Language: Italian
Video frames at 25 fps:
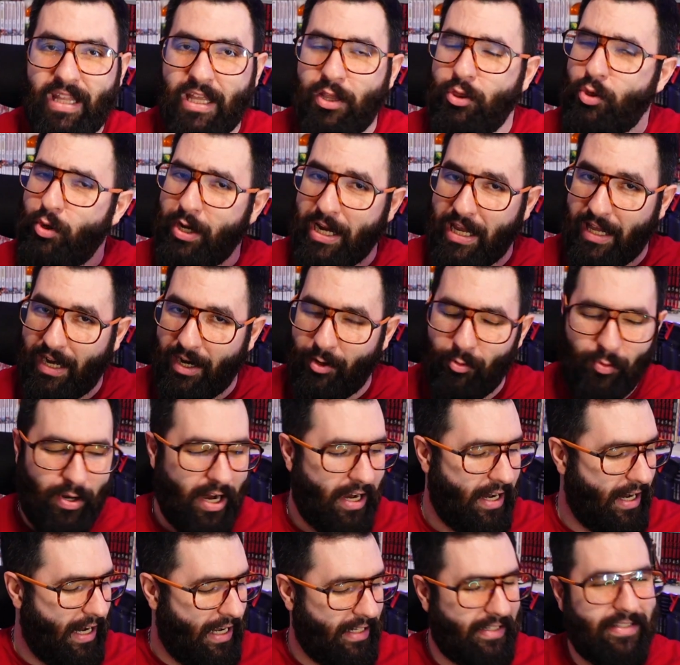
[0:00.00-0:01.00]
non era una
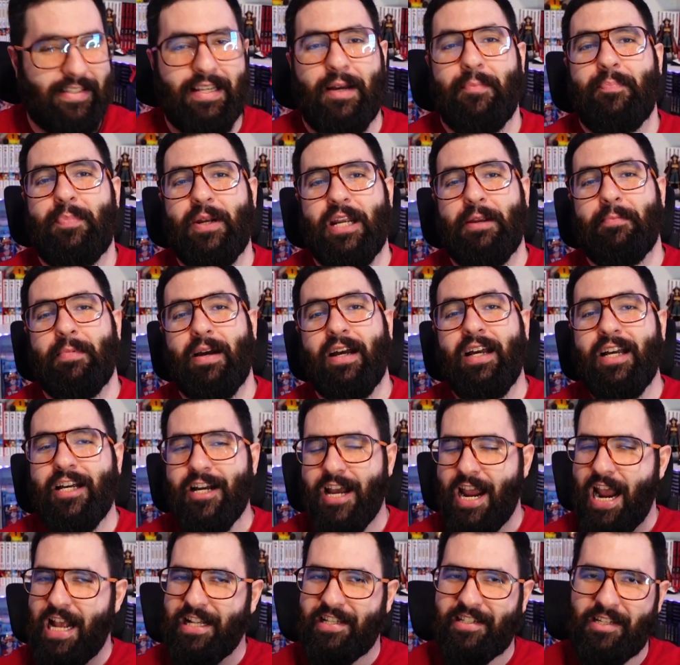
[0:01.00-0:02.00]
ragazza prima
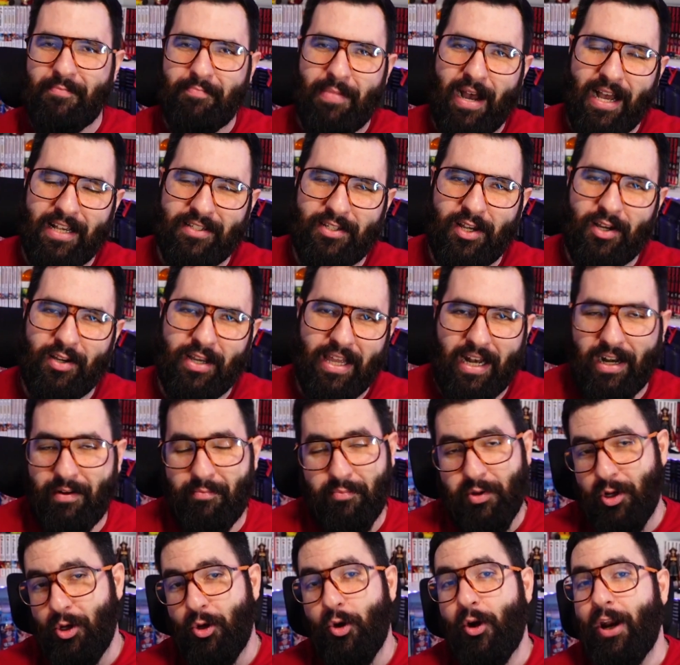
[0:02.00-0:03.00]
e si basa, era
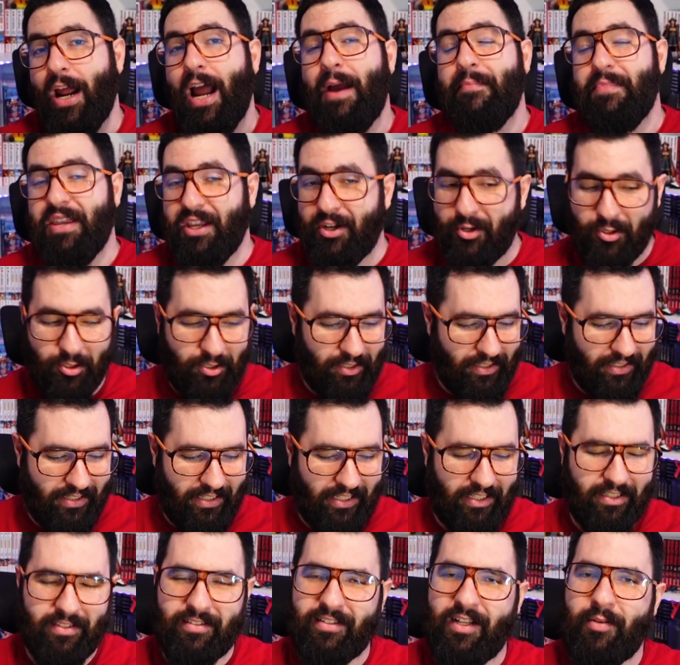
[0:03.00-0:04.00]
il migliore amico
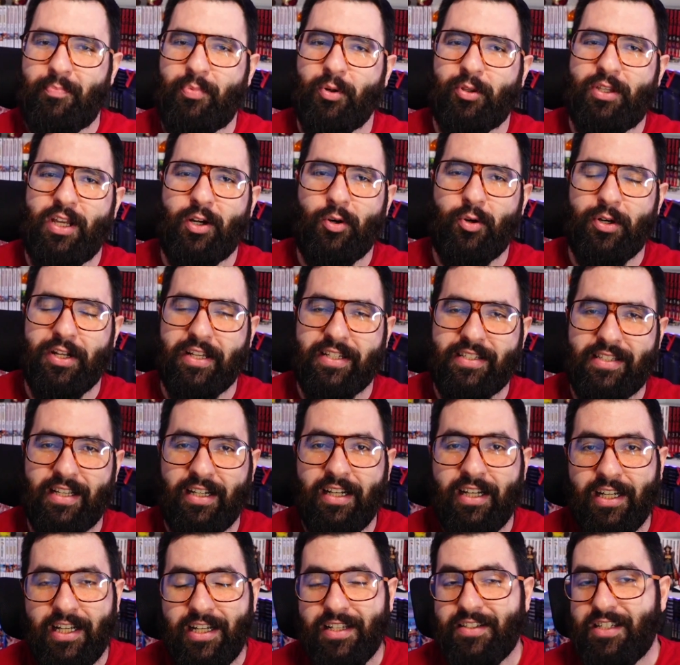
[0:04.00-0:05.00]
di, del protagonista.
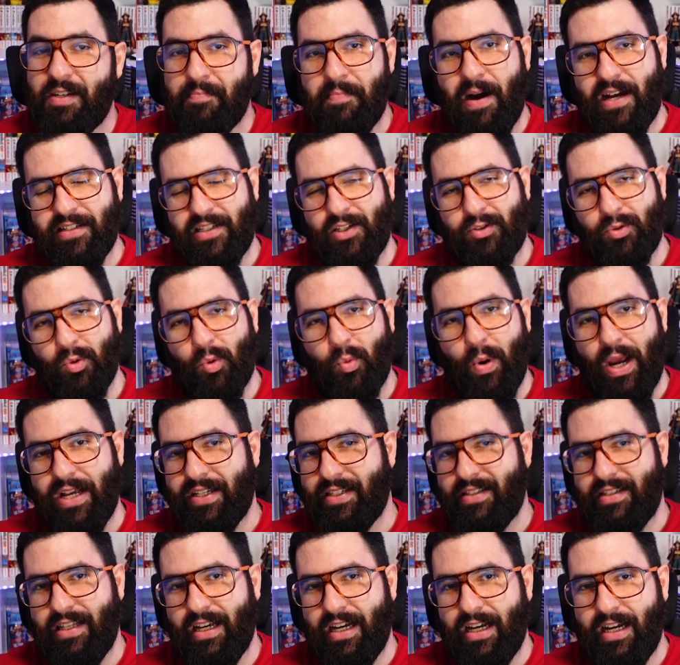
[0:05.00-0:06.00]
Si basa su
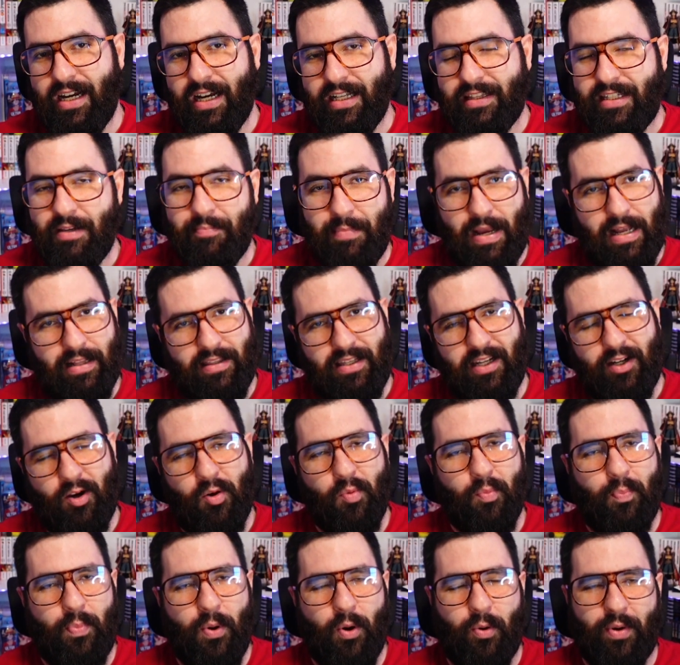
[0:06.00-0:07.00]
questa tematica,
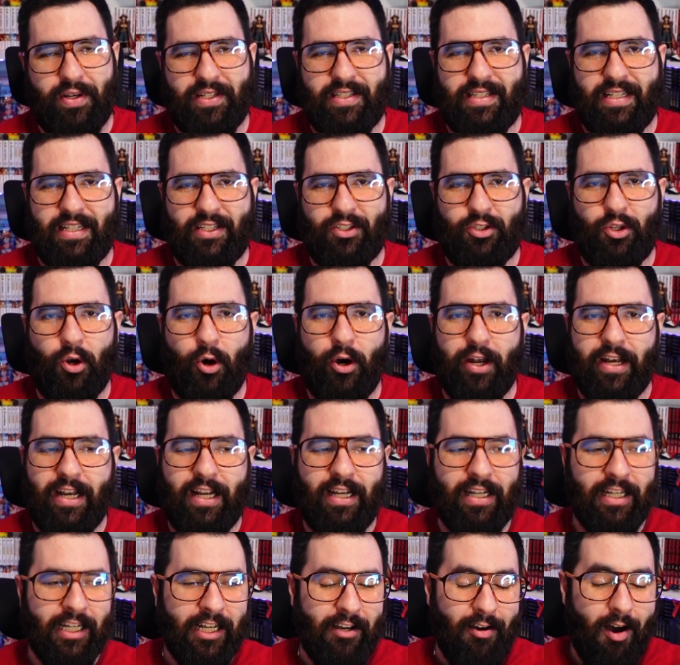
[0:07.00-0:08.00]
un po' questa
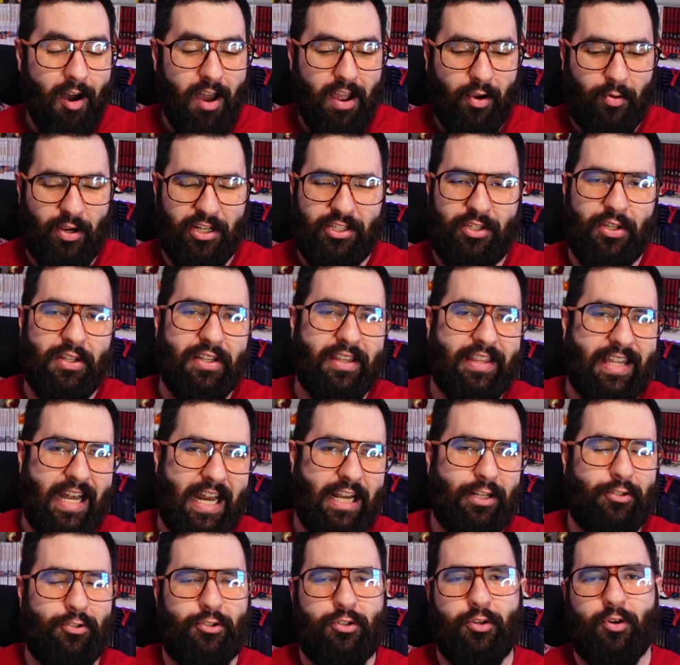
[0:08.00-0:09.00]
storia, questo
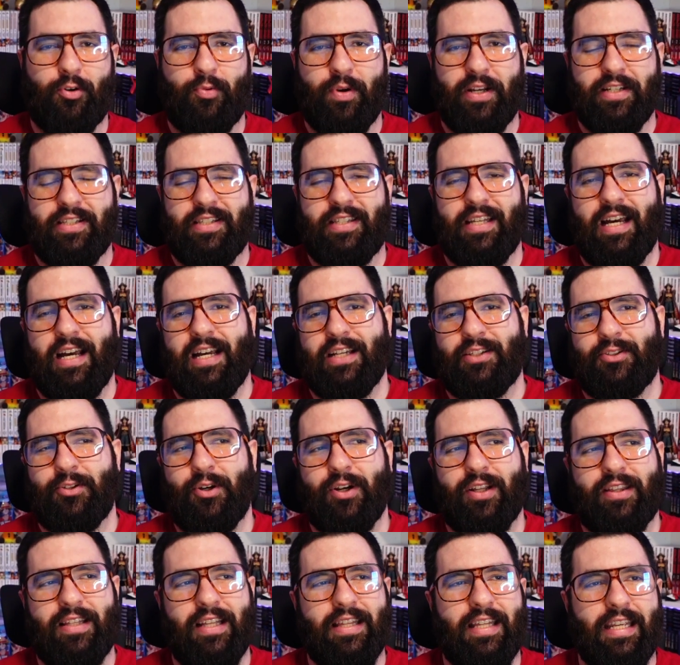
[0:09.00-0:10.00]
intreccio, questa
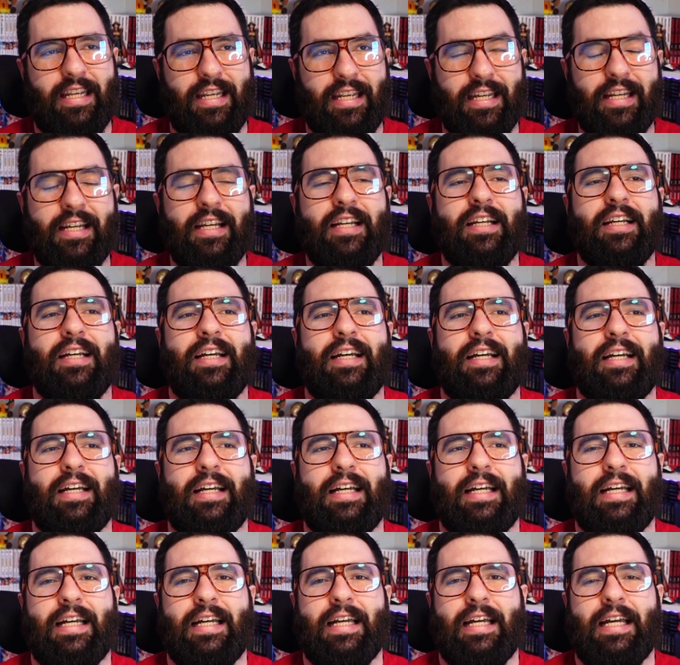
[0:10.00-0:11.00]
sorta di
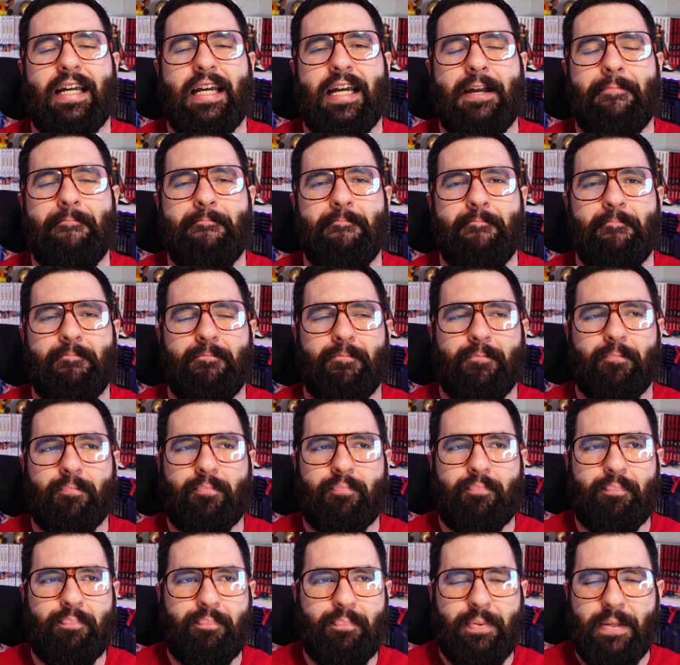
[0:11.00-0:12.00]

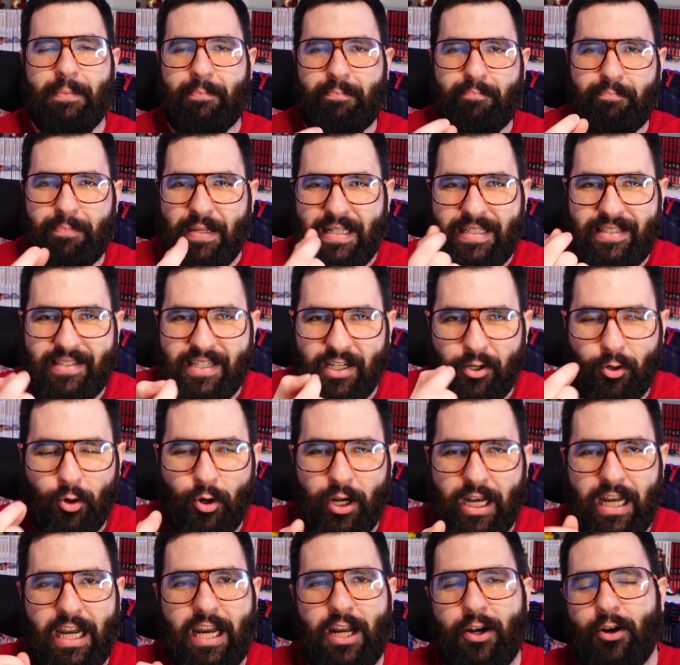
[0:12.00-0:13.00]
ehm,
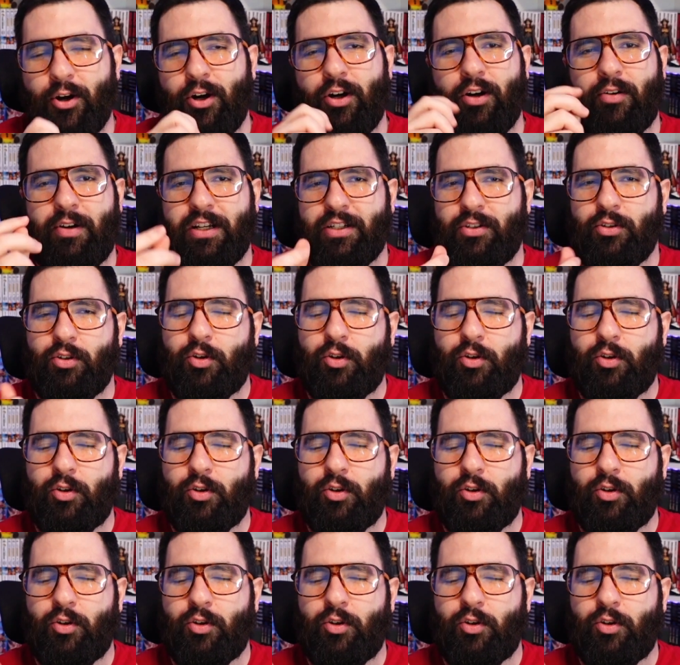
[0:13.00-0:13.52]
pizzicorino,